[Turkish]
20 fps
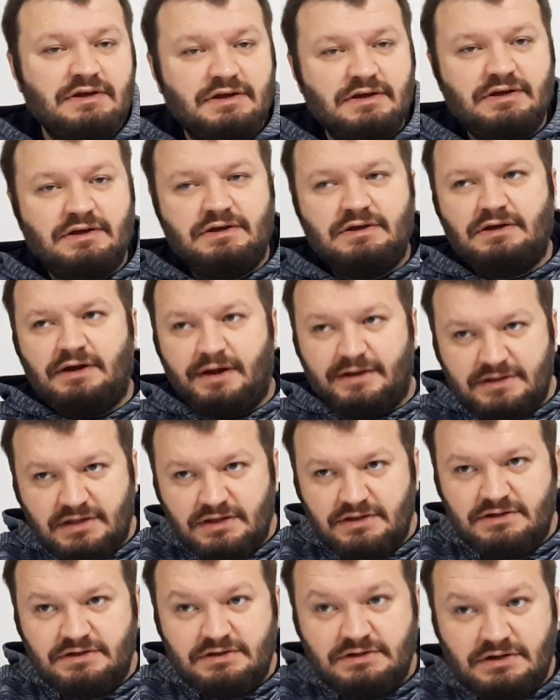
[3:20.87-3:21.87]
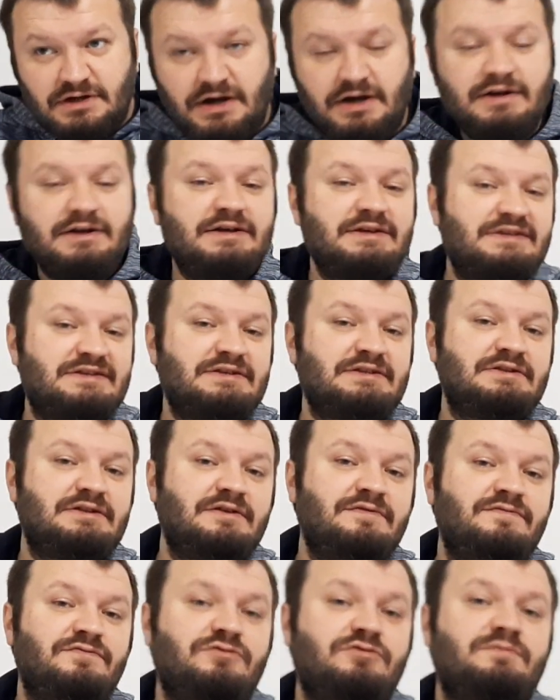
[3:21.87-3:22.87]
e, atanır.
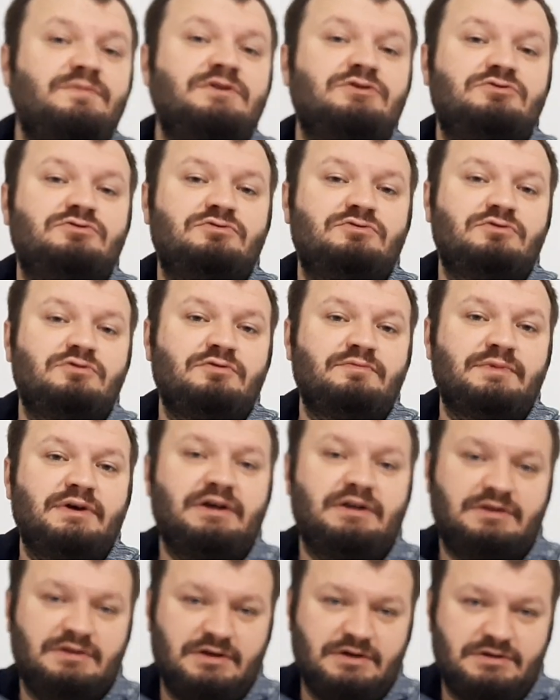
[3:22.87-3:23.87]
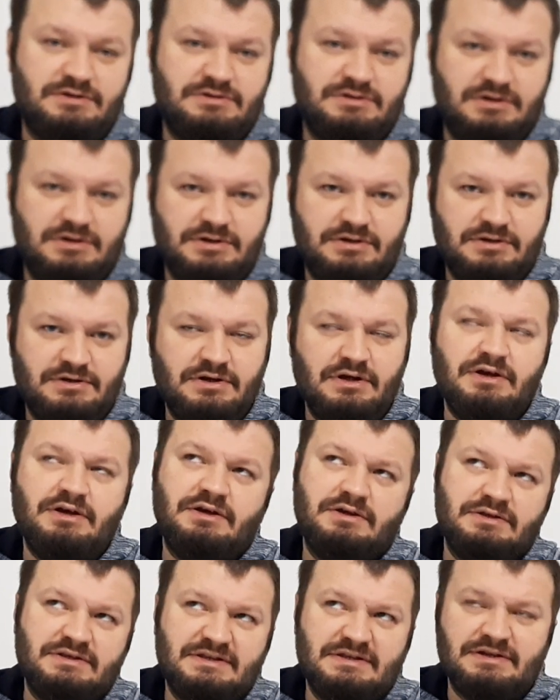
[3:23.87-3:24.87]
Arkasından formasyonu
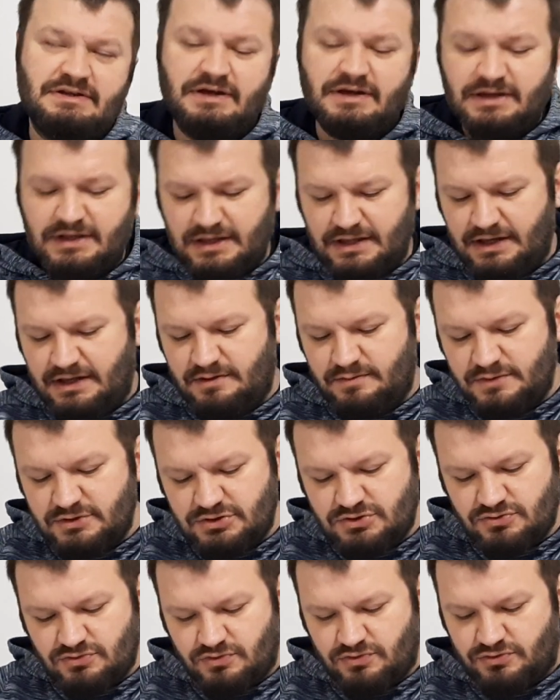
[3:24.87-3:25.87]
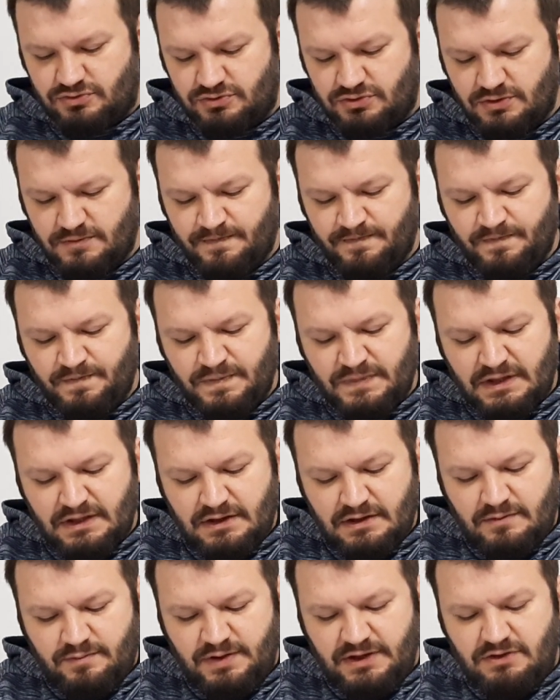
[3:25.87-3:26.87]
olmayanlara sıra gelmiş olur.
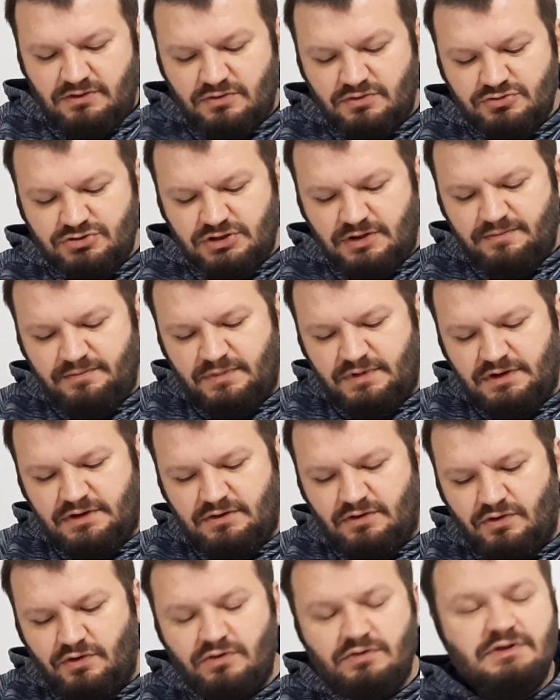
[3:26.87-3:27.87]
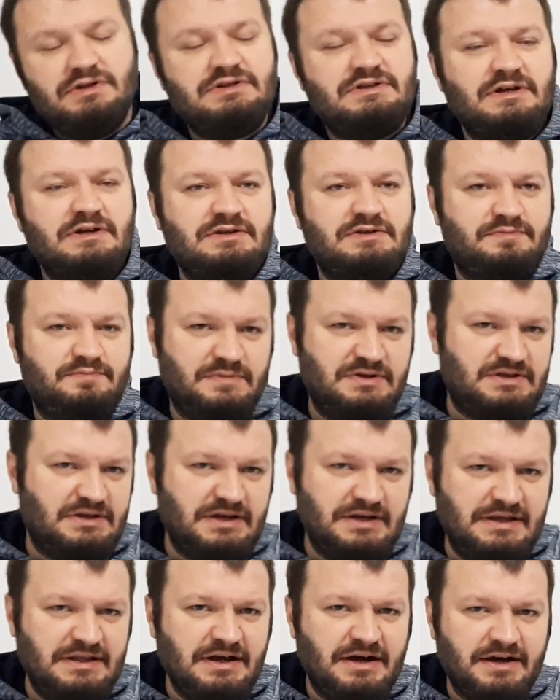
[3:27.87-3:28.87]
Peki hocam e, ön lisans mesela
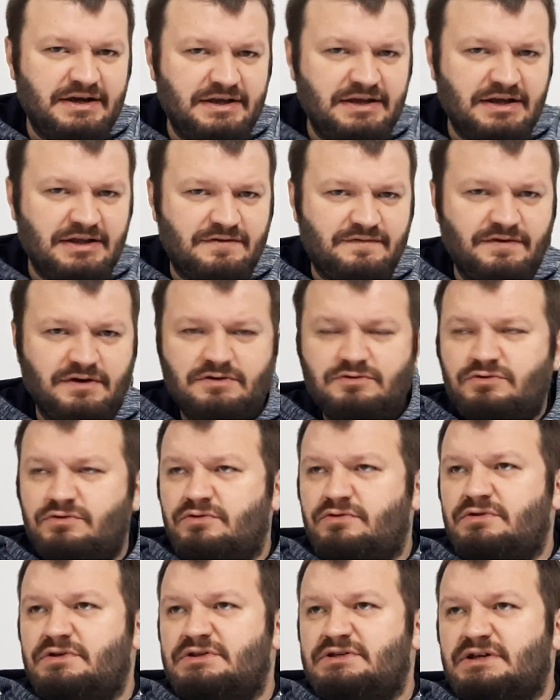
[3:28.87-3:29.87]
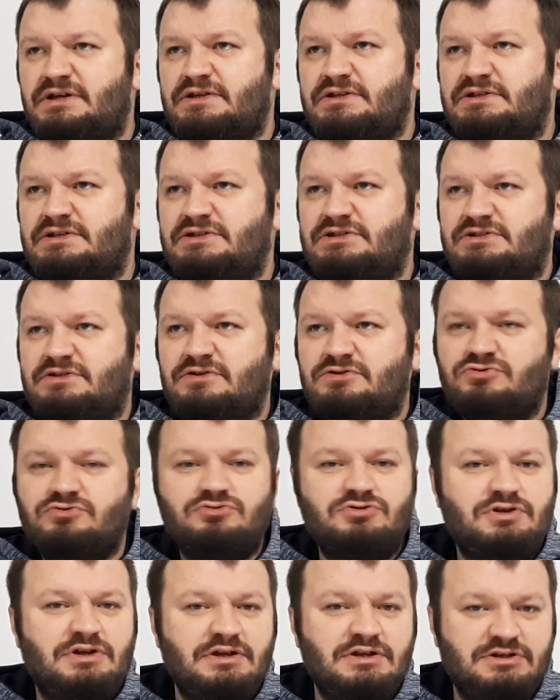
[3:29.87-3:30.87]
ilahiyat var. Ön lisans işte
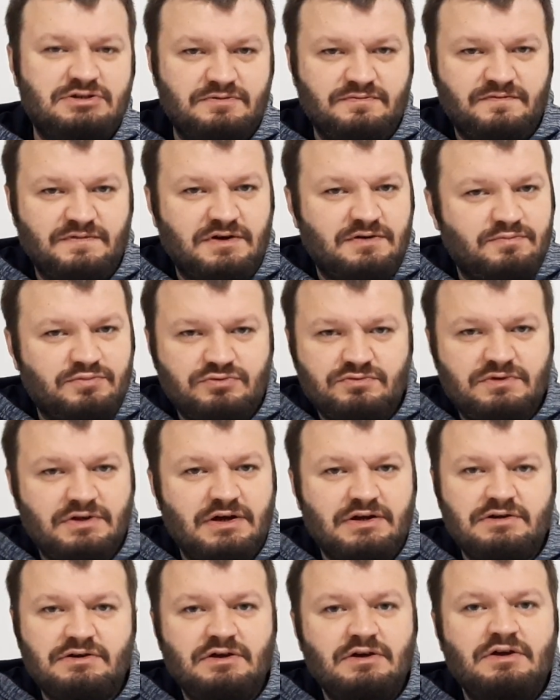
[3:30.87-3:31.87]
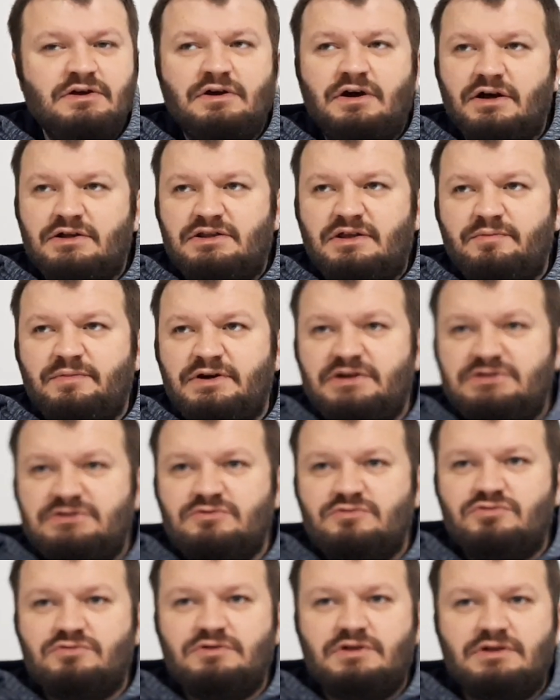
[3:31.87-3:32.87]
çocuk gelişimi var. Bunlar atama için
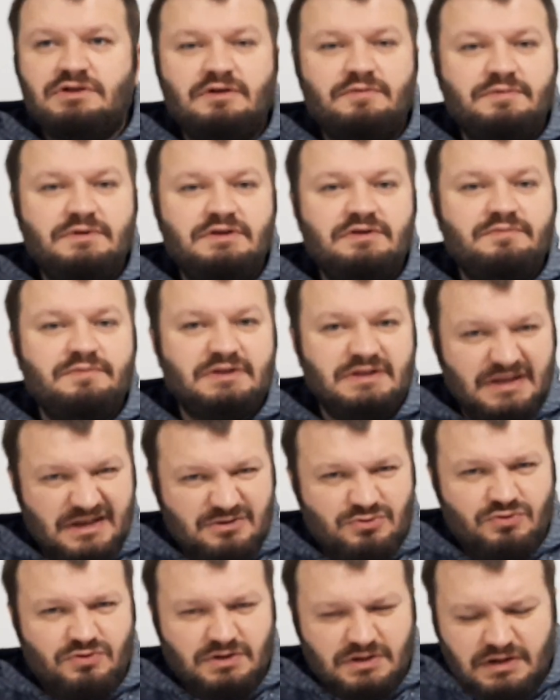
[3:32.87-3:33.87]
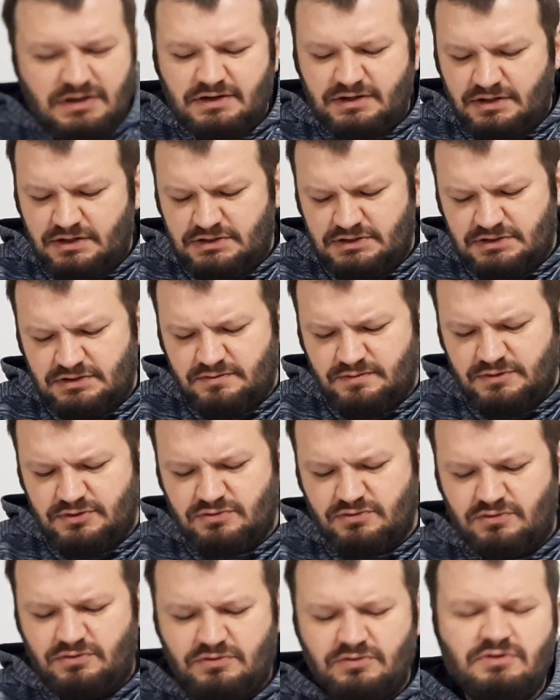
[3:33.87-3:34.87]
kullanılabilir mi diye soran arkadaşlarımız
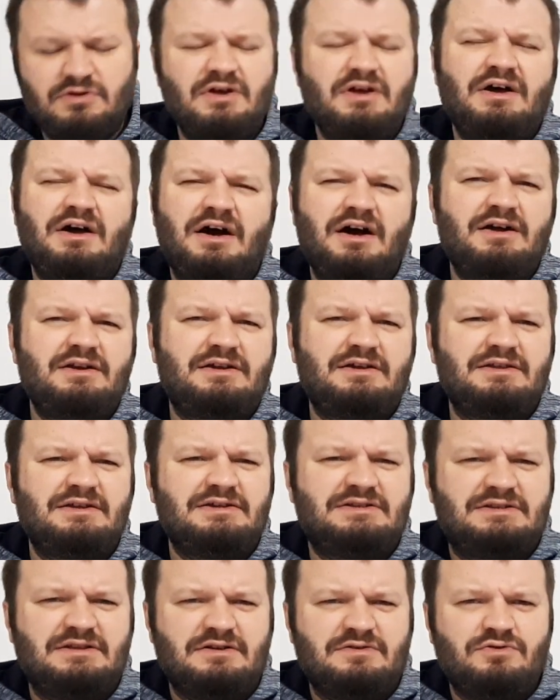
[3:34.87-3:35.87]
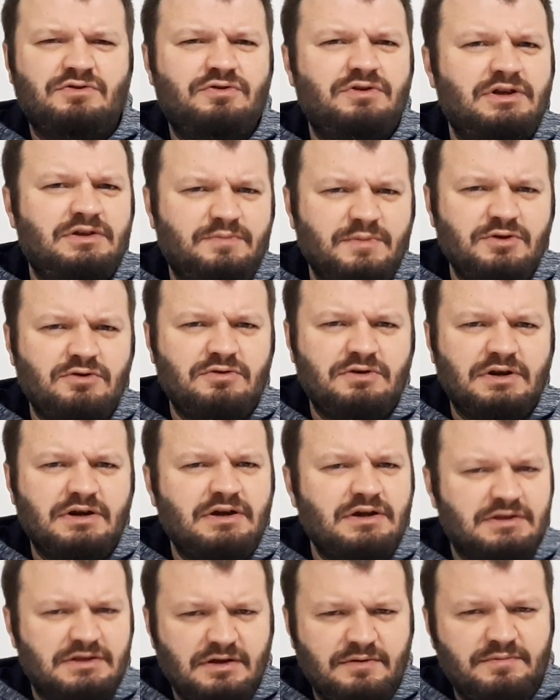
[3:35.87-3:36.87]
da oldu. Arkadaşlar öğretmen
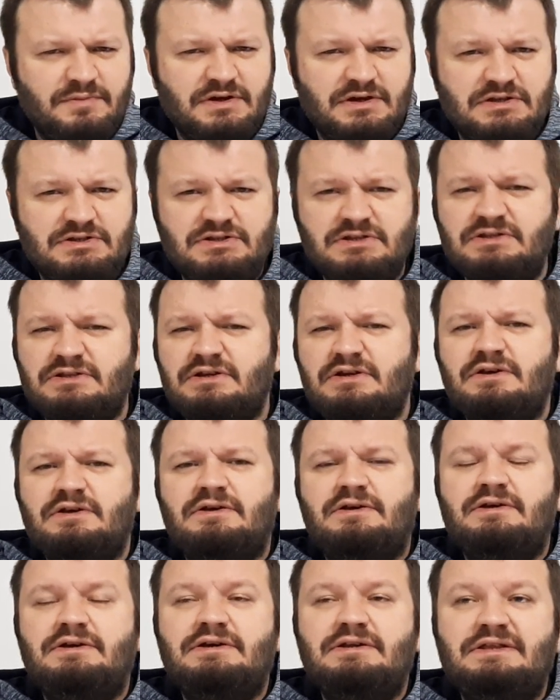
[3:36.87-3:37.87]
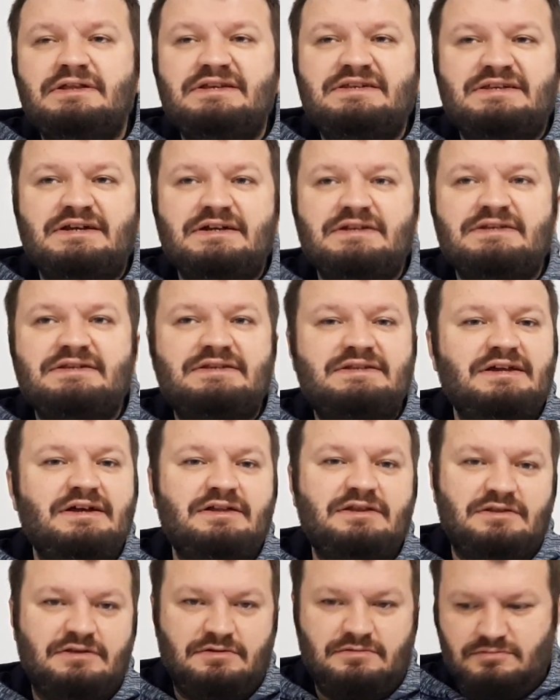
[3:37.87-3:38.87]
olarak atanmak için e,
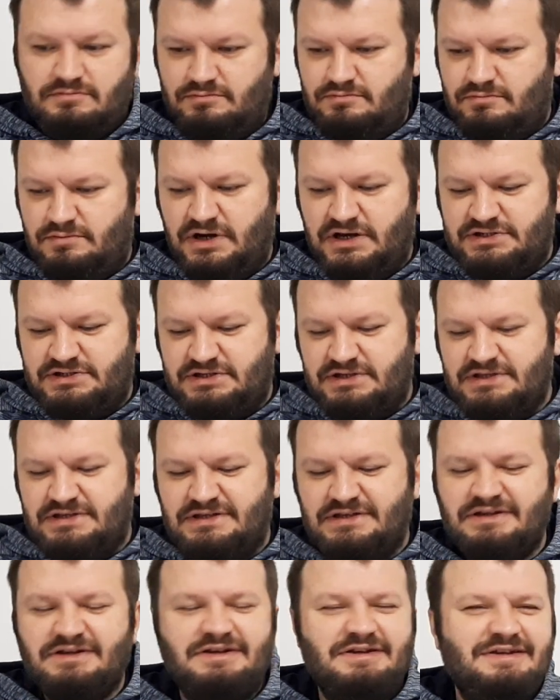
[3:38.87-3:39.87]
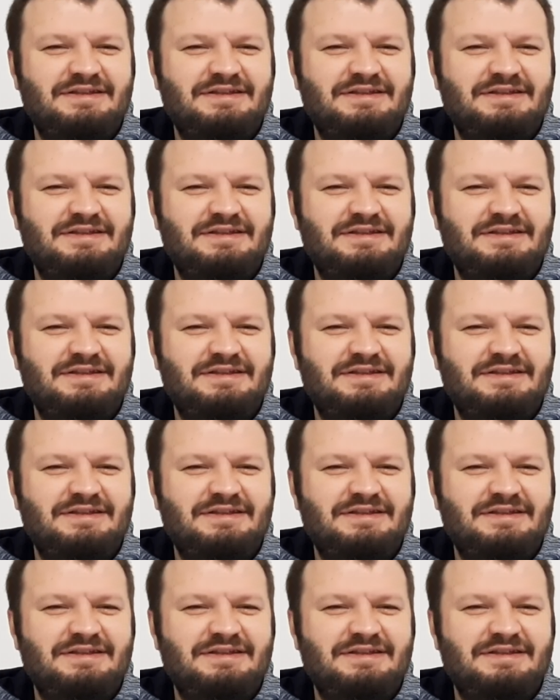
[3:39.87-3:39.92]
lisanstan başkası